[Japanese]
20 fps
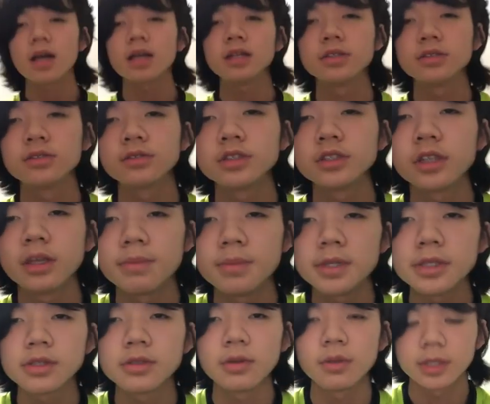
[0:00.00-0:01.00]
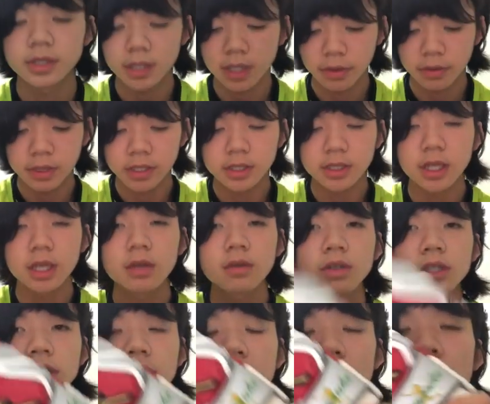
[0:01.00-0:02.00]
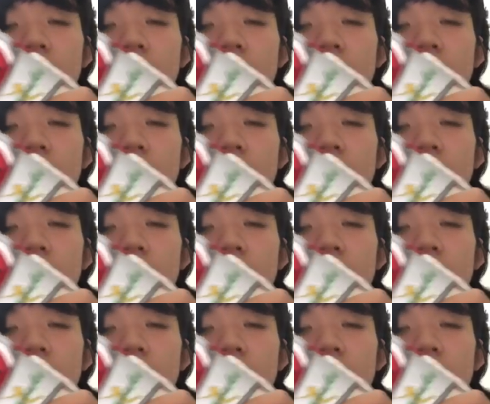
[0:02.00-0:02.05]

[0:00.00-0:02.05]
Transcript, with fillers: い、続いて、水野は最後ですね、こちら。